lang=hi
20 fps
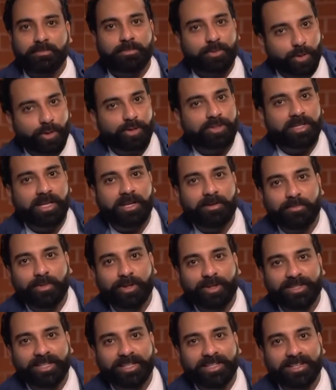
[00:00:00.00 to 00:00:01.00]
खुश थे हम
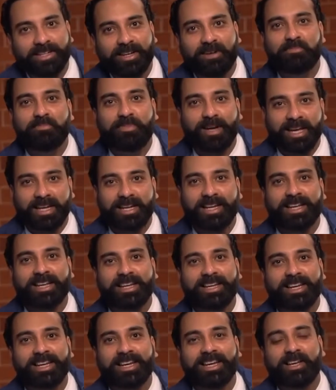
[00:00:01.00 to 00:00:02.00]
बहुत ज़्यादा हम बाइक लेके
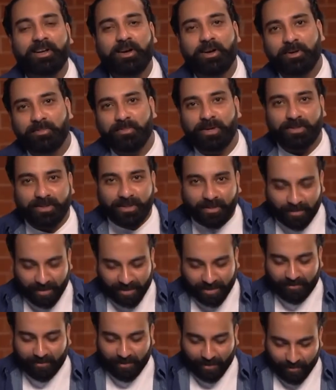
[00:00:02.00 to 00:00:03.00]
निकले हैं और मैं उसके
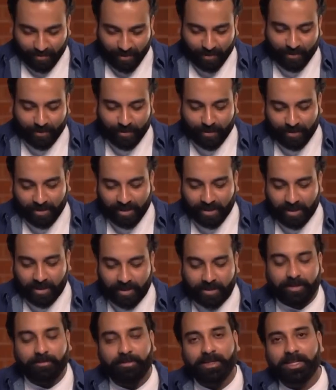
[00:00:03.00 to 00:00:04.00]
पीछे फ़ोन पे कुछ कुछ कर रहा
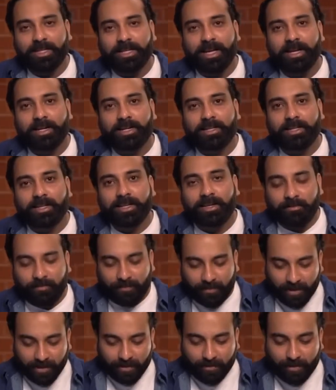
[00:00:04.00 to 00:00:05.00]
था मैंने ध्यान नहीं दिया
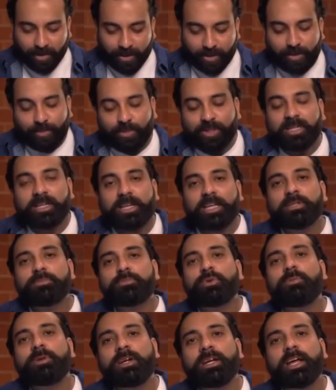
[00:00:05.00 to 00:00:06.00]
बस जो मुझे नेक्स्ट
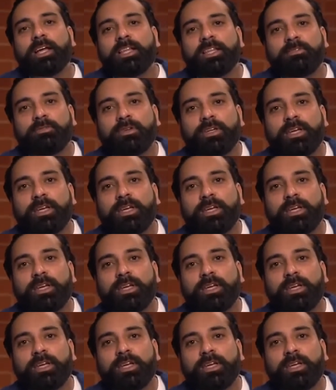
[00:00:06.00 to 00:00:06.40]
मोमेंट याद है वो